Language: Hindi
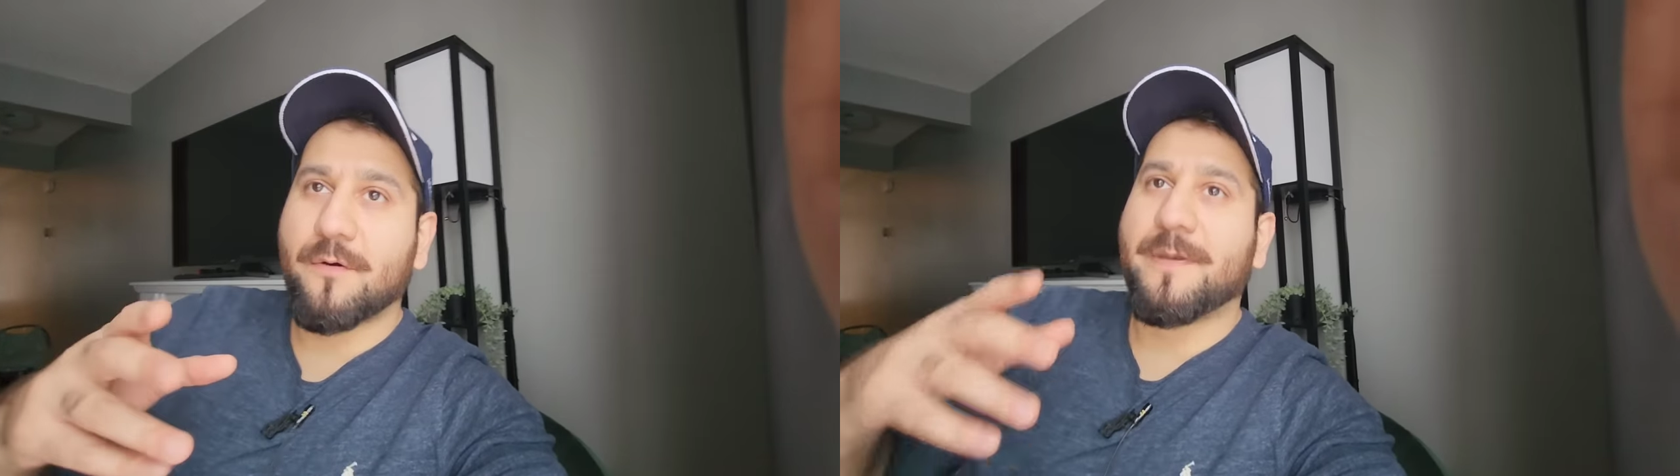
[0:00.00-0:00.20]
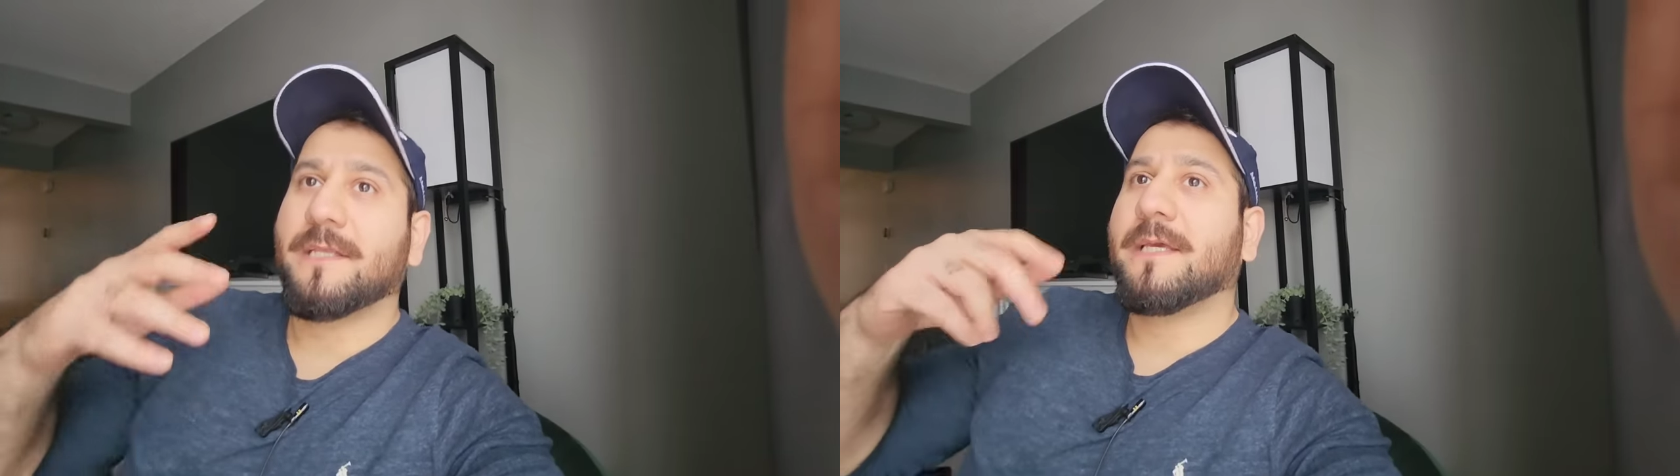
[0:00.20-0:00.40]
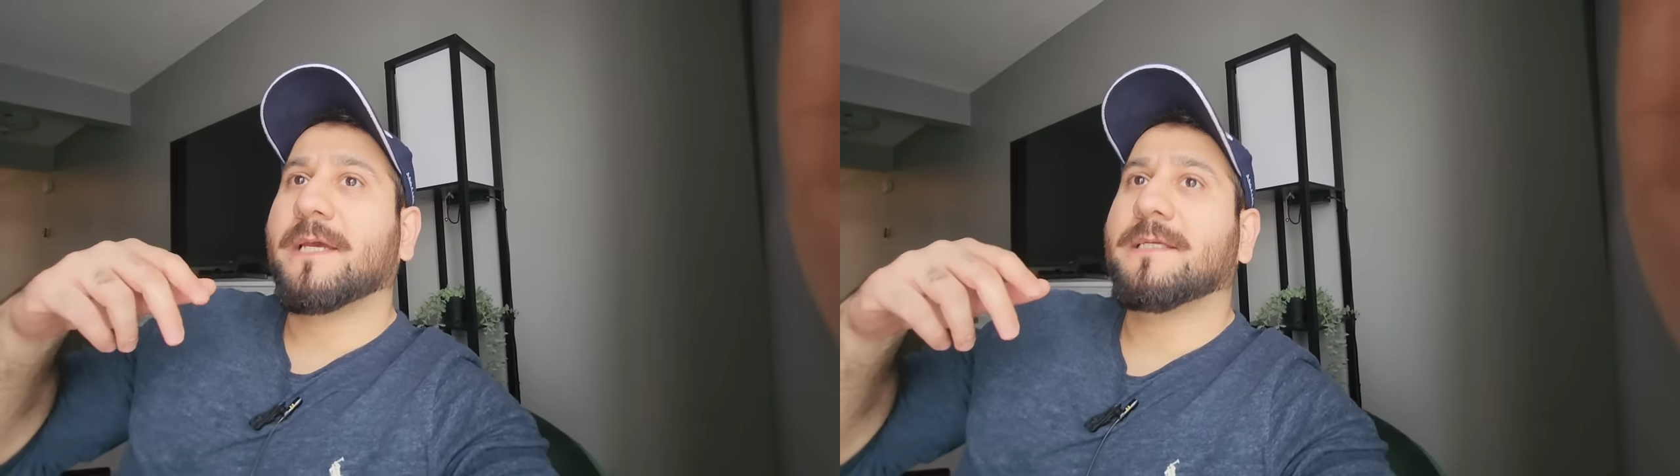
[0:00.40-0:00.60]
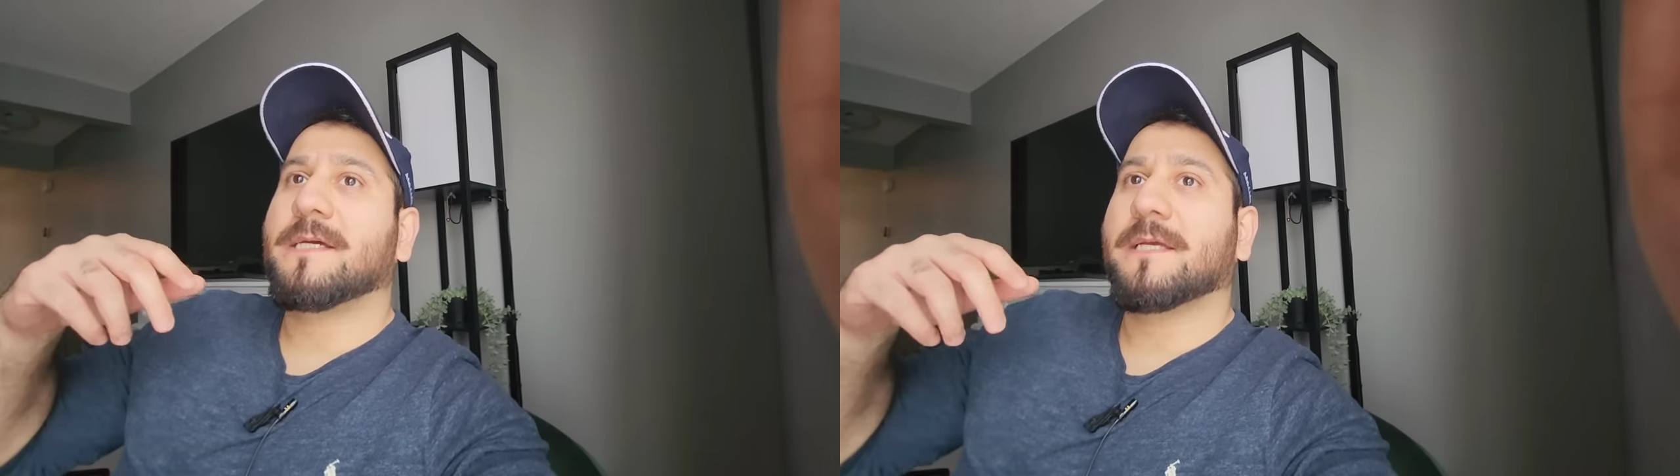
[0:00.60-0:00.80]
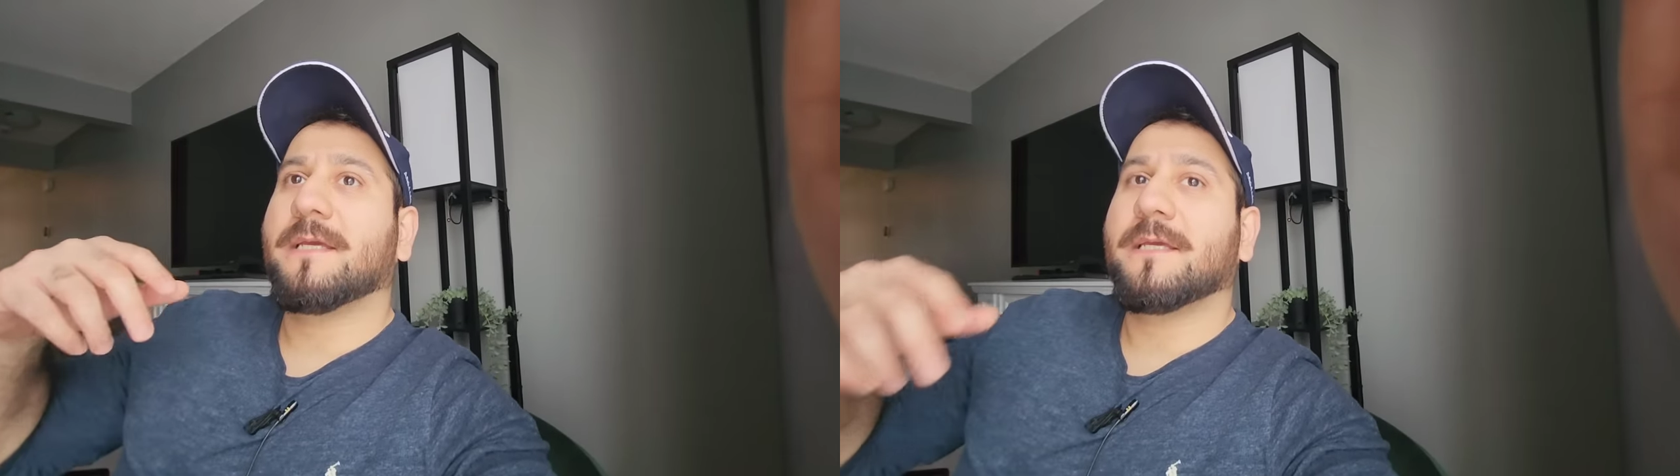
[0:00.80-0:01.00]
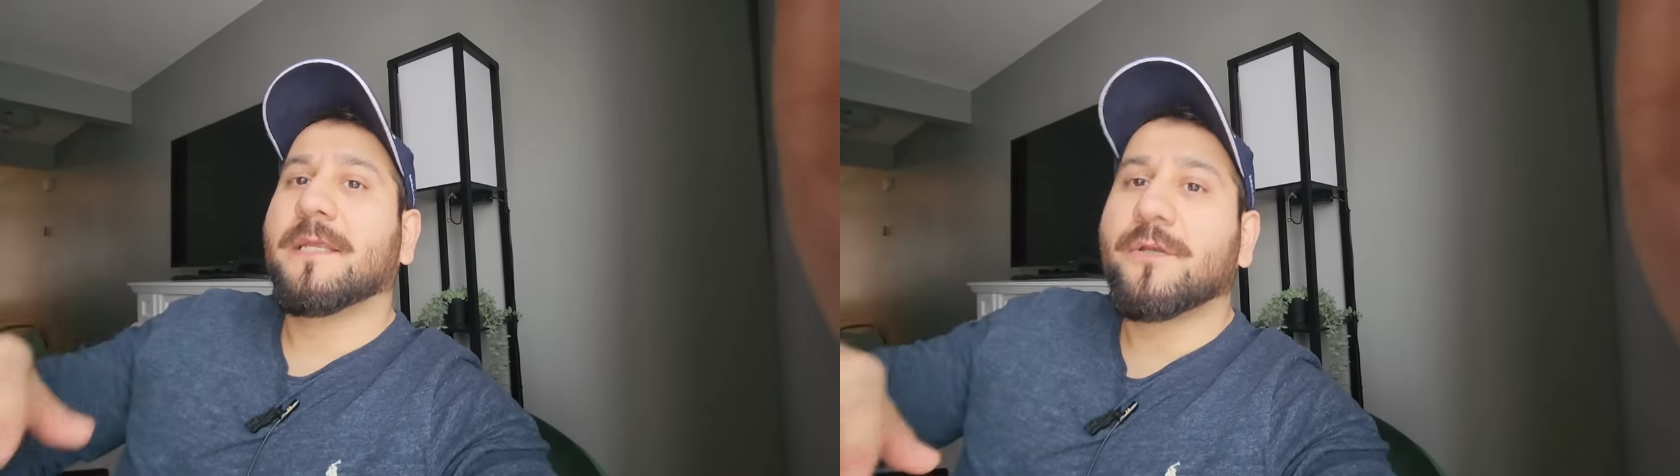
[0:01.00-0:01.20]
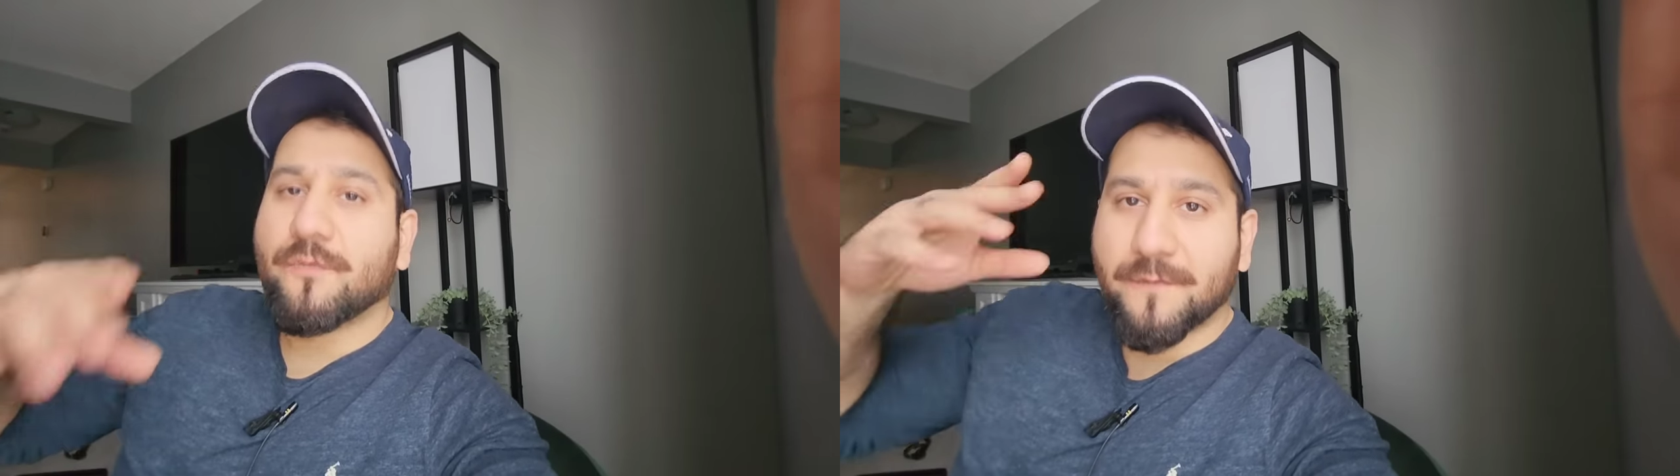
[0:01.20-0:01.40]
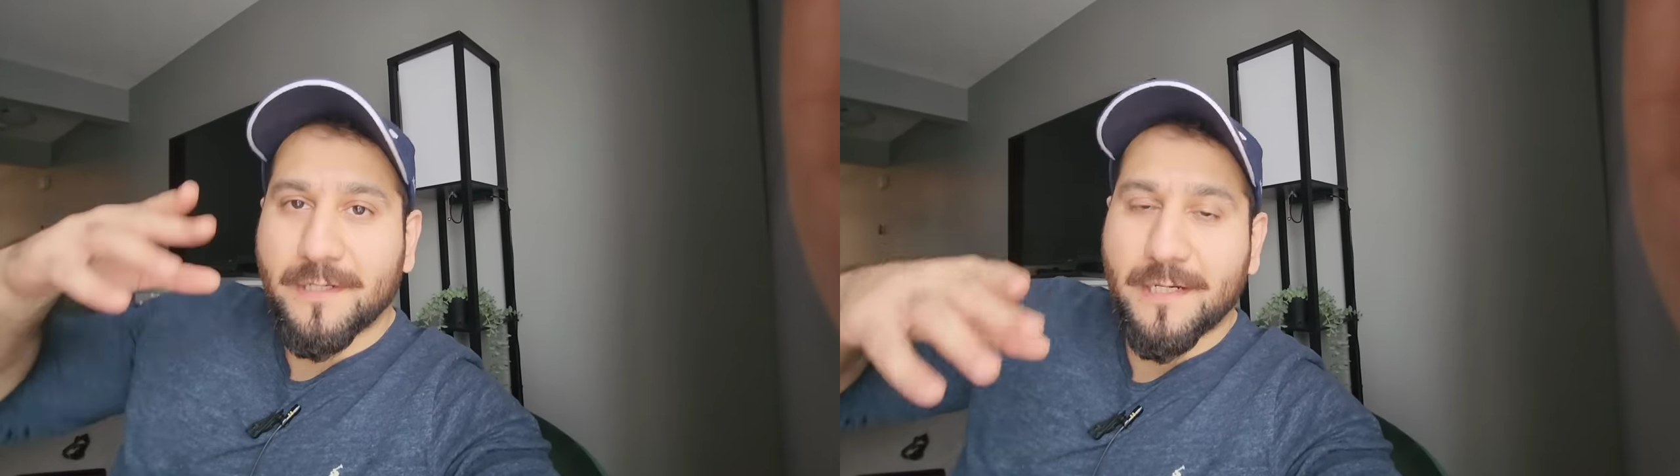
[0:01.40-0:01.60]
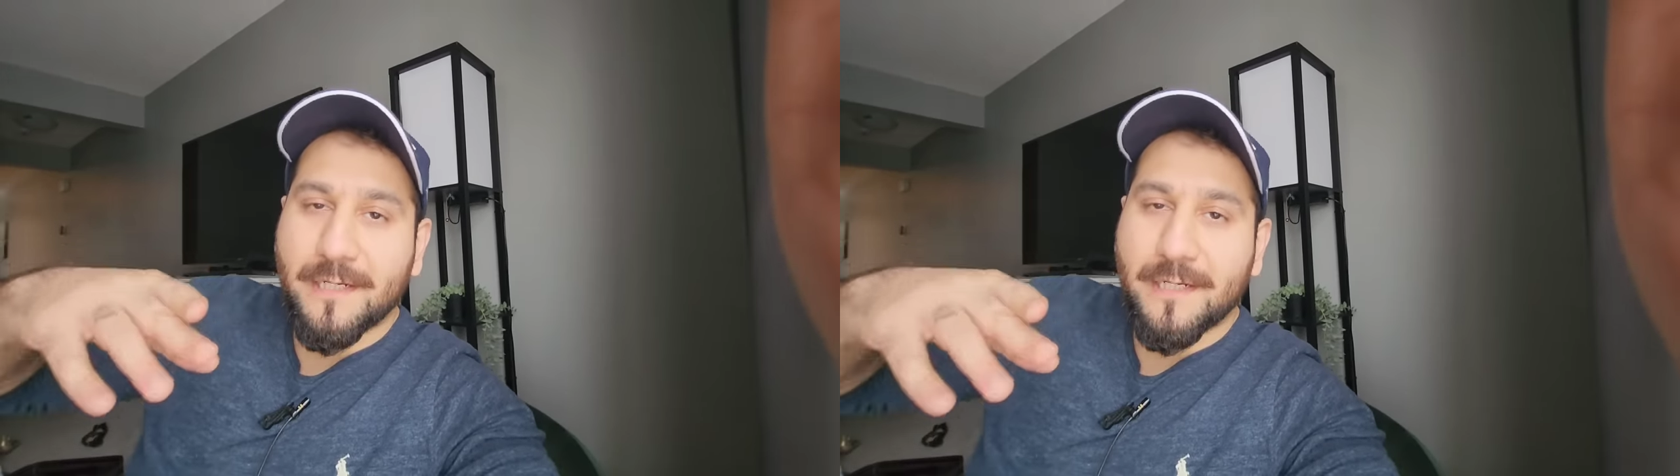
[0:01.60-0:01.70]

और मैंने देखा है जाके कि न्यू फिनलैंड